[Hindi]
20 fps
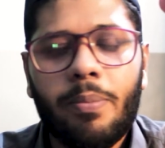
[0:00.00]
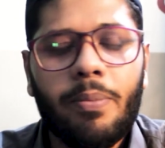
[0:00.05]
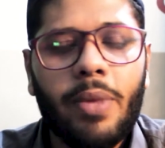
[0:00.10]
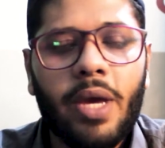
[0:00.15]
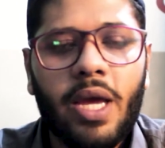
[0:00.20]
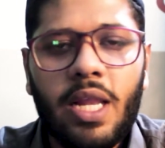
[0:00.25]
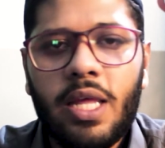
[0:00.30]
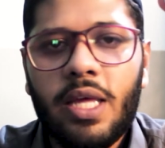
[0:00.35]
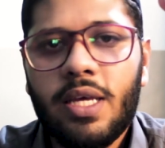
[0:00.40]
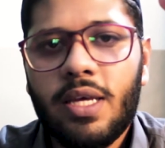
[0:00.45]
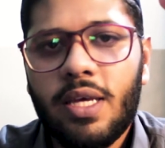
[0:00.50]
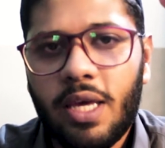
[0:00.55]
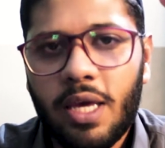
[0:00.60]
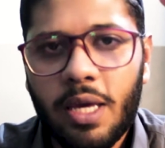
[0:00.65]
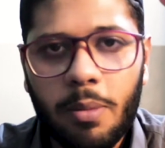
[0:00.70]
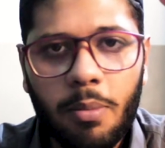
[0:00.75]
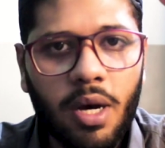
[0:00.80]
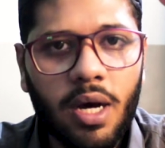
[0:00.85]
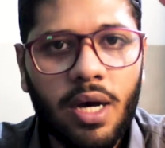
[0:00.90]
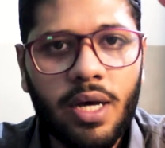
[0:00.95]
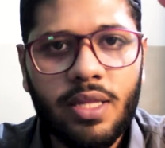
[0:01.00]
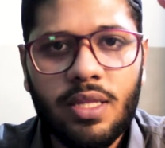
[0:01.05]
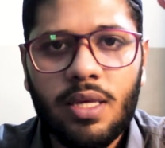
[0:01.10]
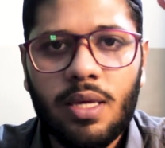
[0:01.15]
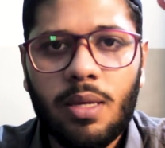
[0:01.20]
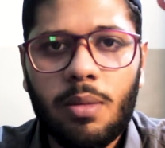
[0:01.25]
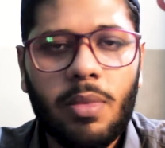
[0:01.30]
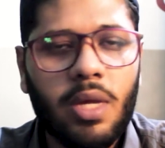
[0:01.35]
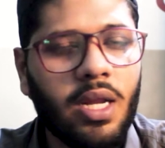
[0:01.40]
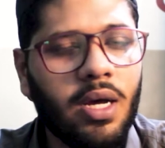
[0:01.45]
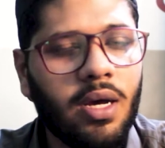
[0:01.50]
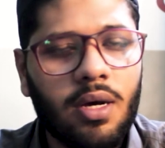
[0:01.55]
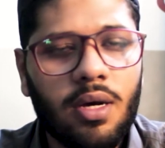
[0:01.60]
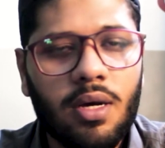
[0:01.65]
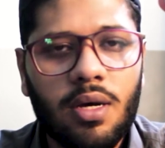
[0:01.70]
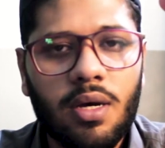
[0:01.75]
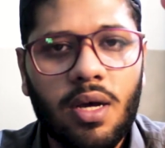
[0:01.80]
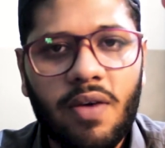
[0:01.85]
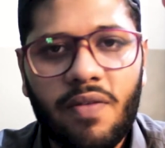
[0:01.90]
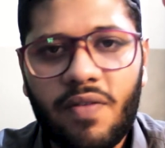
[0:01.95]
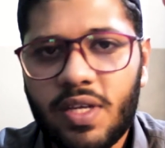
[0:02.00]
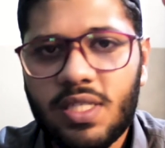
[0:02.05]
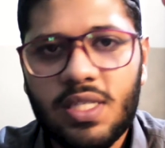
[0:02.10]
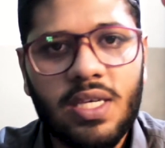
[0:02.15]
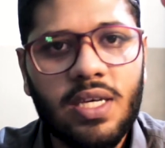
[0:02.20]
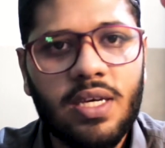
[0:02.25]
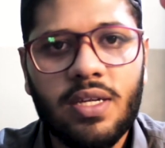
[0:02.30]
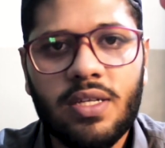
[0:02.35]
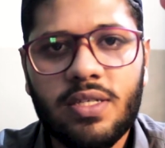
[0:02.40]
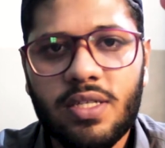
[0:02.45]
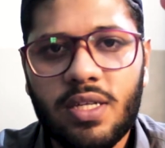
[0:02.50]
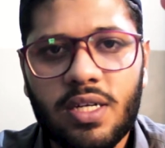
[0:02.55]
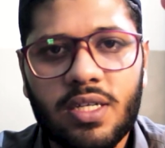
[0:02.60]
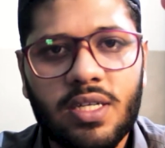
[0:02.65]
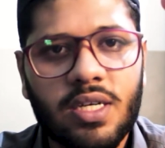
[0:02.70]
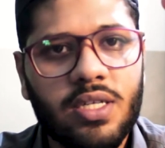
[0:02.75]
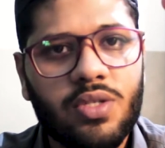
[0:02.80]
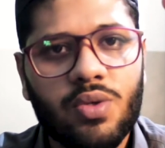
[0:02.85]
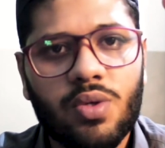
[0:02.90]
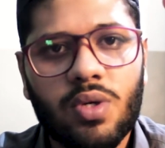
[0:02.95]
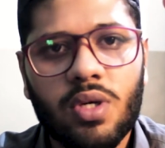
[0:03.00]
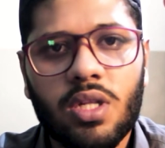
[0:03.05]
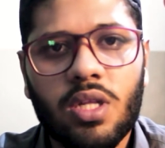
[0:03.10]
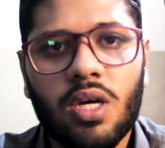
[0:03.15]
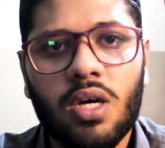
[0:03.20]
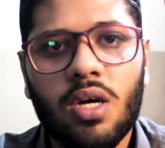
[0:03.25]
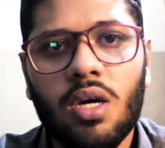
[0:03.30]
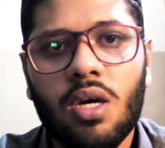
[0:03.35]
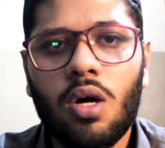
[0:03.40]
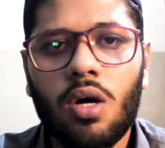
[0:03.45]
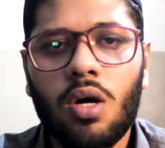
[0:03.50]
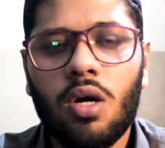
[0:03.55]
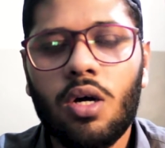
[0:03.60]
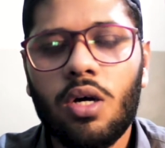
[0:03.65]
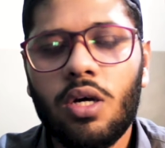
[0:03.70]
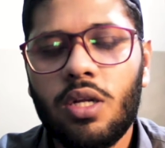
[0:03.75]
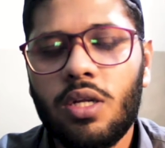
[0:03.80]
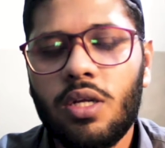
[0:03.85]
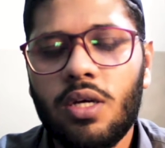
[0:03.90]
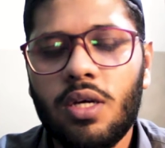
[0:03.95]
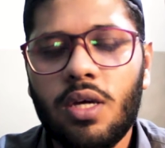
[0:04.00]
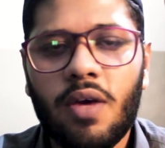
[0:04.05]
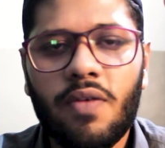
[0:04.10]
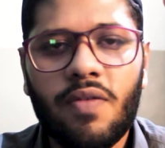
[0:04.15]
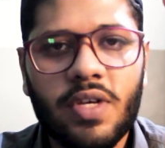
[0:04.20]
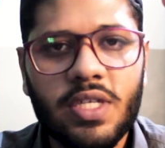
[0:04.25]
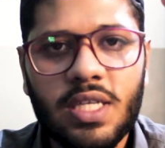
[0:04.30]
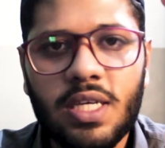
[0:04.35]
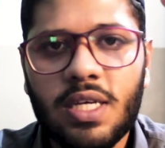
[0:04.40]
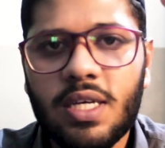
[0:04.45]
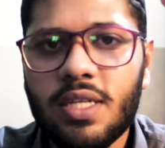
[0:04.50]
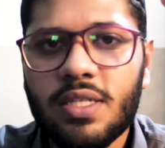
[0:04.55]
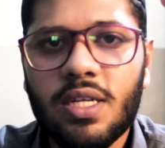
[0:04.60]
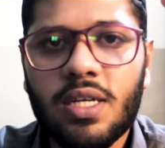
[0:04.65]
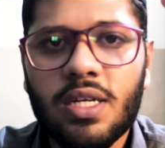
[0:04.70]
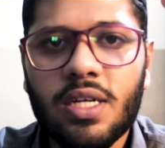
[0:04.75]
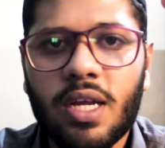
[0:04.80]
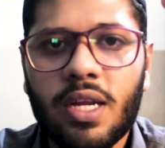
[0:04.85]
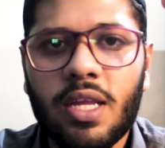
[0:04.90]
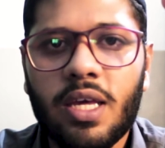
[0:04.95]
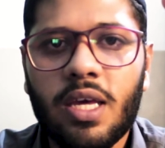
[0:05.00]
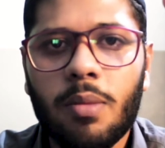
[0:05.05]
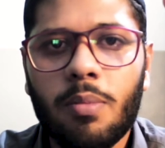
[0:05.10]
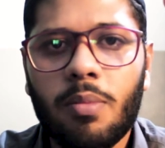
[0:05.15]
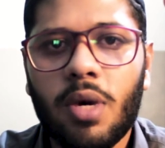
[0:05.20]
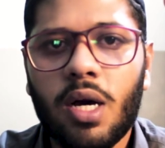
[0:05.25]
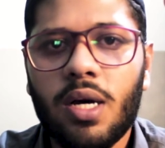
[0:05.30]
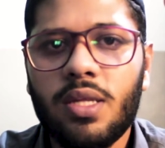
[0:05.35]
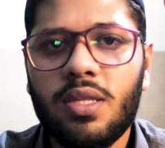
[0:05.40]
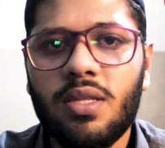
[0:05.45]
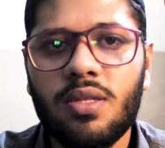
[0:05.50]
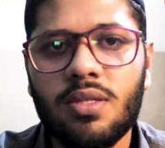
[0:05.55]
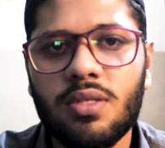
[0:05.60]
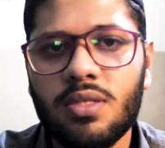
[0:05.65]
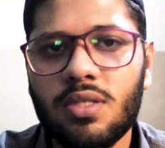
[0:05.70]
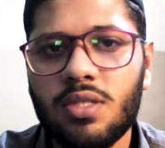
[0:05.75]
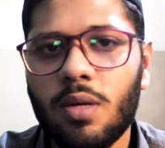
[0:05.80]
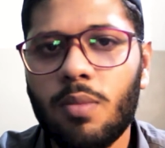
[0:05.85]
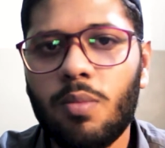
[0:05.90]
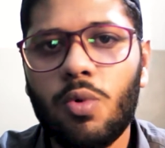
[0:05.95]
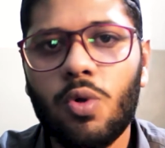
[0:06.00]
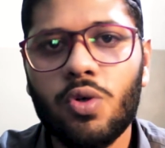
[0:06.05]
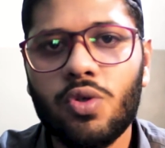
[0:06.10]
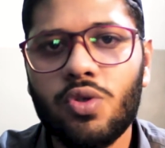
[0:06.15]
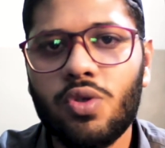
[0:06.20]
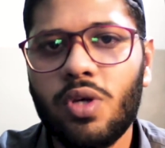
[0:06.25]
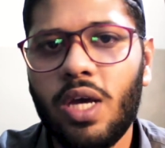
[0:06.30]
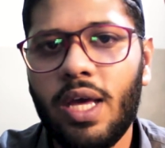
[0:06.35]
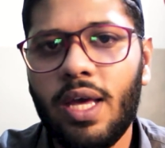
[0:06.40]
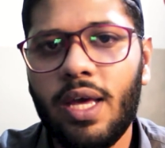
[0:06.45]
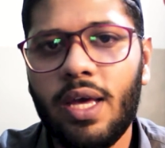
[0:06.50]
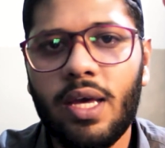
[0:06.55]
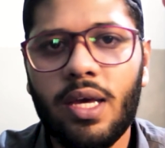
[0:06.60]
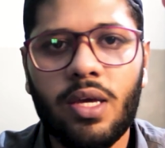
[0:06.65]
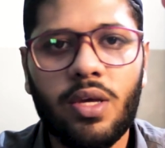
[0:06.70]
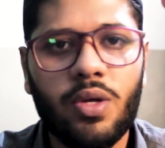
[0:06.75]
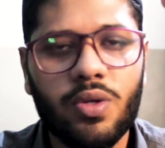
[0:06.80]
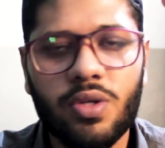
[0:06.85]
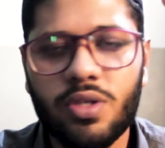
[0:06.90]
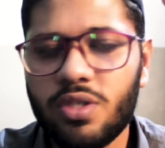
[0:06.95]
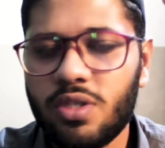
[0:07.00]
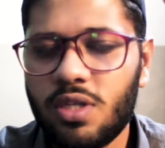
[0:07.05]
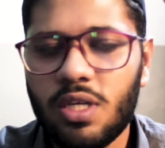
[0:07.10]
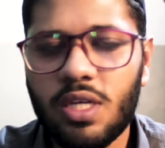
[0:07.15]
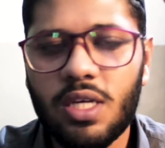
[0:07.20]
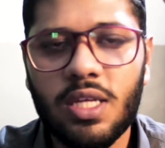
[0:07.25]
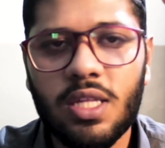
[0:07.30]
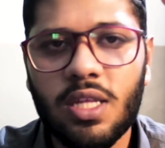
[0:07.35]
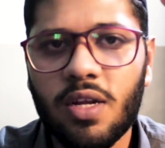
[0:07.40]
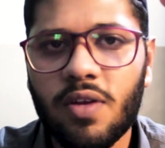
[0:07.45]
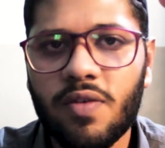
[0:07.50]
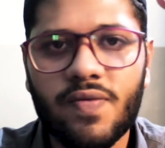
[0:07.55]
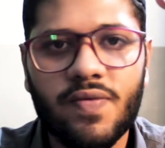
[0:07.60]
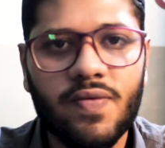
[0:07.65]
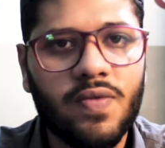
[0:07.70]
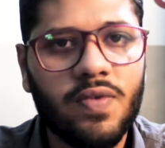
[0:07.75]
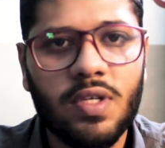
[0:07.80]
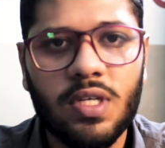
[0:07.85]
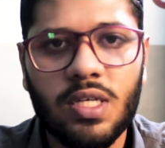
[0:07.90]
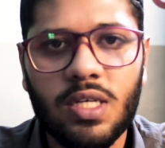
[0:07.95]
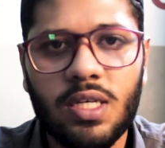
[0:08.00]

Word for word: पहली ये बात कि मेरा एफ का रिज़ल्ट आ चुका था और एफ का रिज़ल्ट आने के बाद सब लोग जो है यूनिवर्सिटी की तरफ आ,